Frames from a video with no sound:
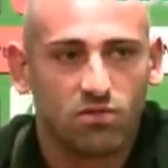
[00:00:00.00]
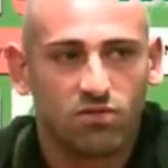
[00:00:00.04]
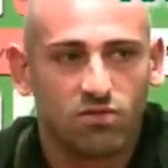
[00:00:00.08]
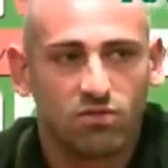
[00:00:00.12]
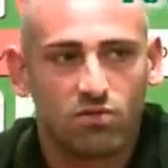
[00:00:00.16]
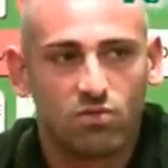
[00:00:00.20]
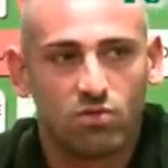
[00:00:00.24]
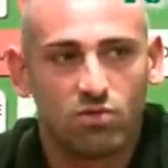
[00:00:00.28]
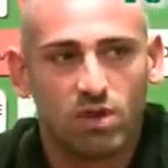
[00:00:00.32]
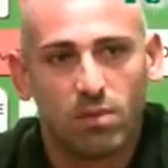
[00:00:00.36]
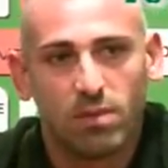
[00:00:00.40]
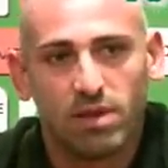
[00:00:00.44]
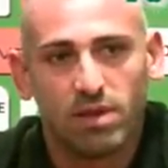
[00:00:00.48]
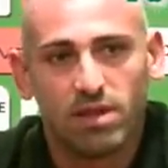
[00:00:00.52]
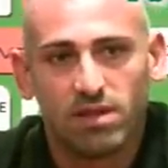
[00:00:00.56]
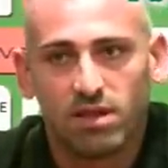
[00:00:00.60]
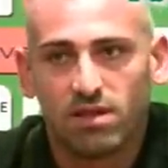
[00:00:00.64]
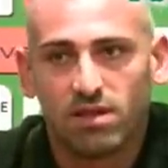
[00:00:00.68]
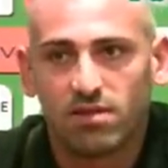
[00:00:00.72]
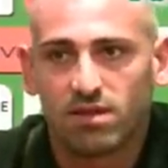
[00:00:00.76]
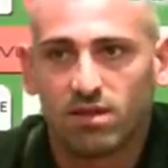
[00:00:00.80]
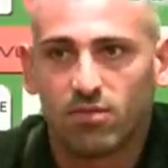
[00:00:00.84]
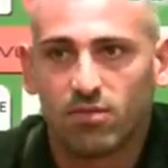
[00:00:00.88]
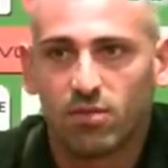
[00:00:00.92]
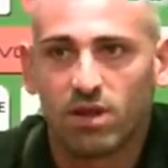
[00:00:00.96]
Sicuramente
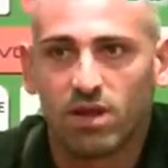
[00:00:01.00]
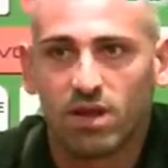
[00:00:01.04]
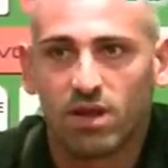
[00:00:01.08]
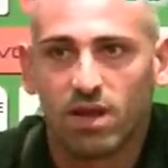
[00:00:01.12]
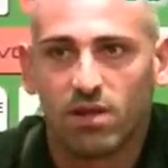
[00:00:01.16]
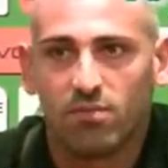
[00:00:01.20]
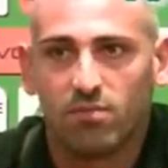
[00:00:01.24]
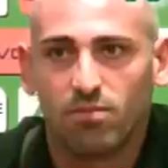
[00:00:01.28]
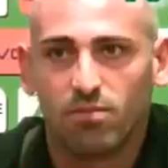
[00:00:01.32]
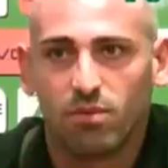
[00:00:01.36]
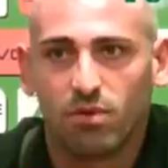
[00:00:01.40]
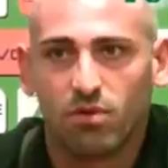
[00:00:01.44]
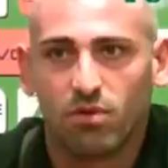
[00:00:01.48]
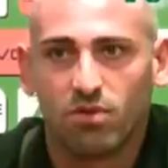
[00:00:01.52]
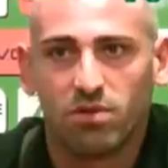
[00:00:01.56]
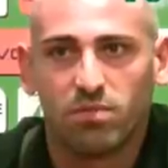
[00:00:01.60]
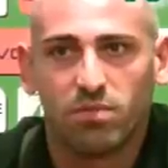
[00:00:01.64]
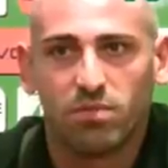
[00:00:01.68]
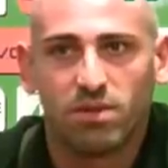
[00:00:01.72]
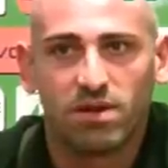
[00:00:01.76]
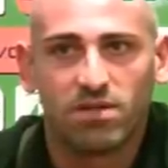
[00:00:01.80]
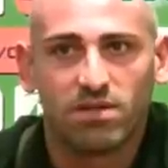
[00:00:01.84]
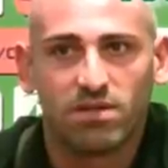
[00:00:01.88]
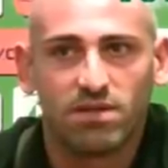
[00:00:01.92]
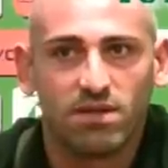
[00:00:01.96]
andremo in campo ogni
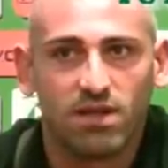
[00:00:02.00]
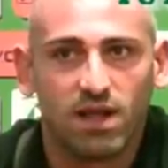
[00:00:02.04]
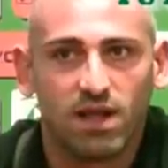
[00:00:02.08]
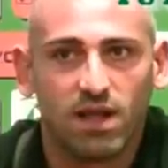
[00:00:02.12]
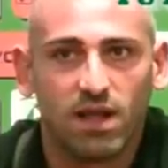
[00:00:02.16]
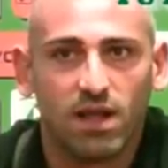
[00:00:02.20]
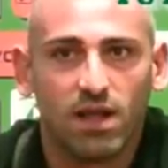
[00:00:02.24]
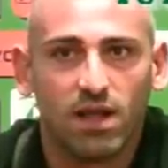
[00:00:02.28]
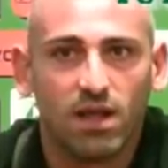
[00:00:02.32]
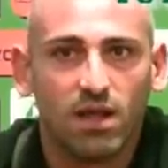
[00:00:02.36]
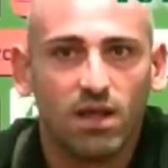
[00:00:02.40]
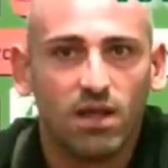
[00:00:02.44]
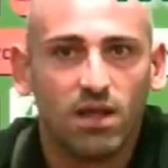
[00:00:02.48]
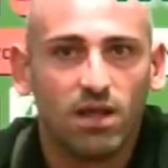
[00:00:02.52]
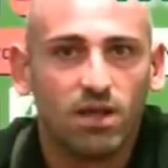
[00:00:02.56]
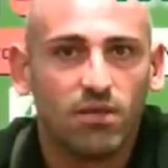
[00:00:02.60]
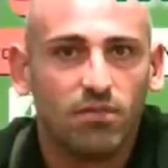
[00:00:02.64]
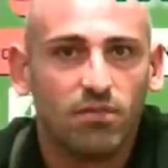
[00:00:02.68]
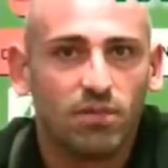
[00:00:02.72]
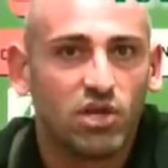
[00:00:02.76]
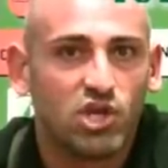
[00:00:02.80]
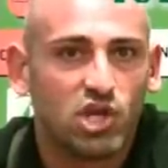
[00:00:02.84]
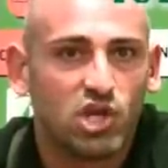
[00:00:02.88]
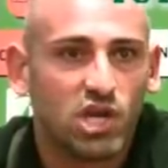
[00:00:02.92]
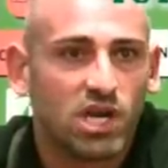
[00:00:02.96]
partita
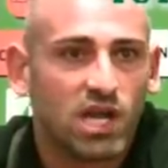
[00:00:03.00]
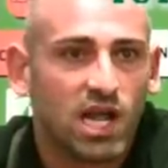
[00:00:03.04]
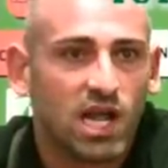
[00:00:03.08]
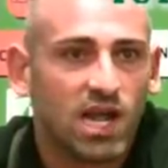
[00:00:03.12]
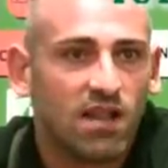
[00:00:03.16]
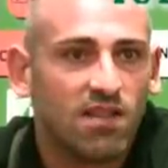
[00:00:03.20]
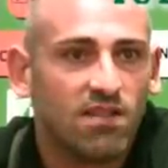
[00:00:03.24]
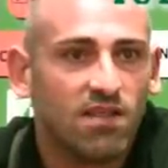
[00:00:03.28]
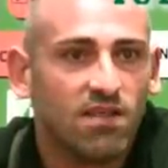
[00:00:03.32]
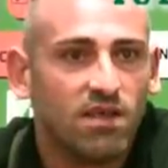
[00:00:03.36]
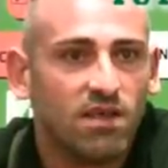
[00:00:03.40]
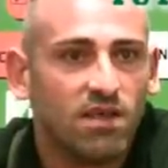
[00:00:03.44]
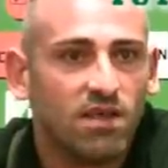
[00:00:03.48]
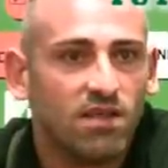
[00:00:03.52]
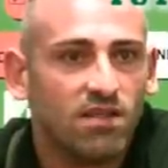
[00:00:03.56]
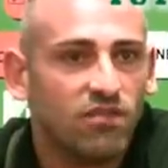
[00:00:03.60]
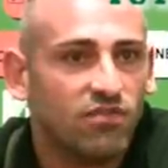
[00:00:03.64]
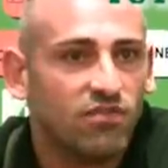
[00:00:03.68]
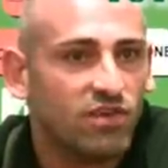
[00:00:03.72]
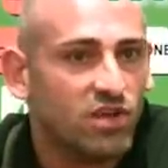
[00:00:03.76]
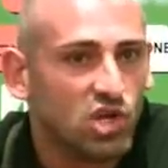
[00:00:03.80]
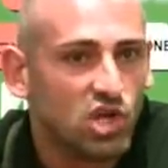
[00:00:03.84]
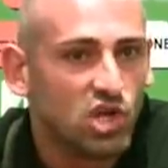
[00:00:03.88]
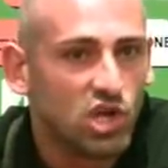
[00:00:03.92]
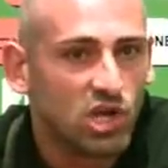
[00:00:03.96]
per cercare di, di
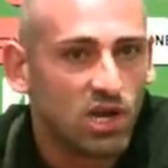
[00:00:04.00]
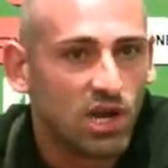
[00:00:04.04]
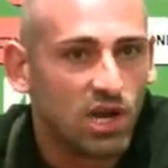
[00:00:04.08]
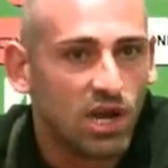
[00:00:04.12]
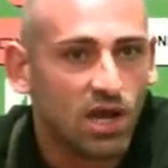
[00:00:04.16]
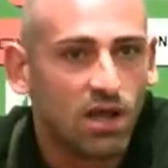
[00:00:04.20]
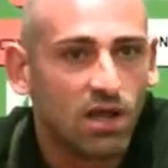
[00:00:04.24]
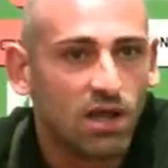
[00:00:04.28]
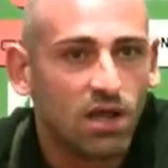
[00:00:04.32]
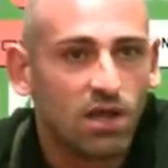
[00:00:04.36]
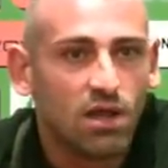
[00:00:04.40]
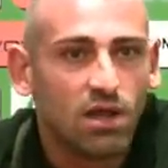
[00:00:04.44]
vincerla.